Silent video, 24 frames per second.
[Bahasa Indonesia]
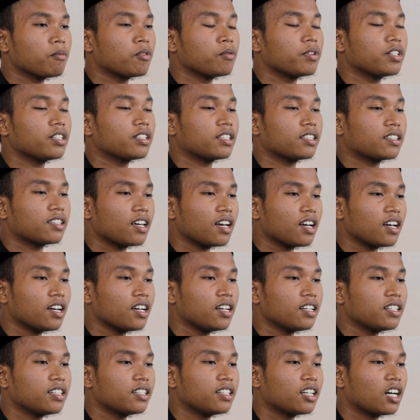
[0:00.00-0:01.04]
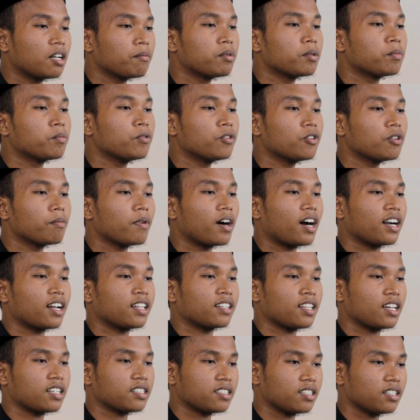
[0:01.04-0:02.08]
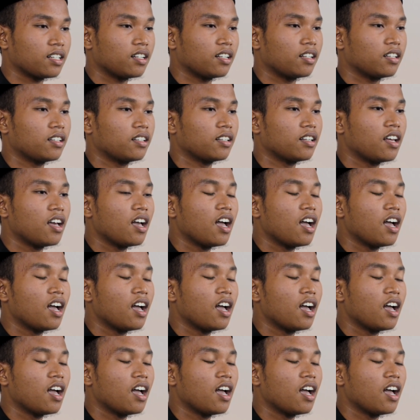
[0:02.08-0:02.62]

ngabuburit kita dengan berburu makanan takjil.